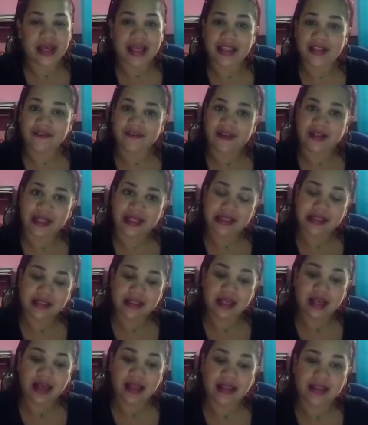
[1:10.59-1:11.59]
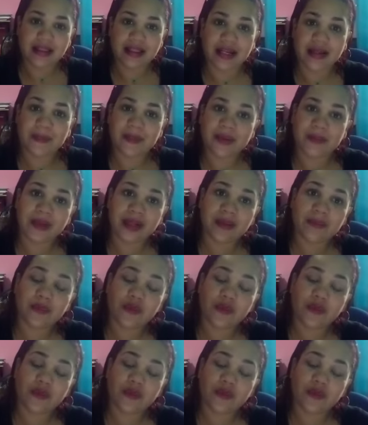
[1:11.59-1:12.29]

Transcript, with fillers: a diferencia de la primera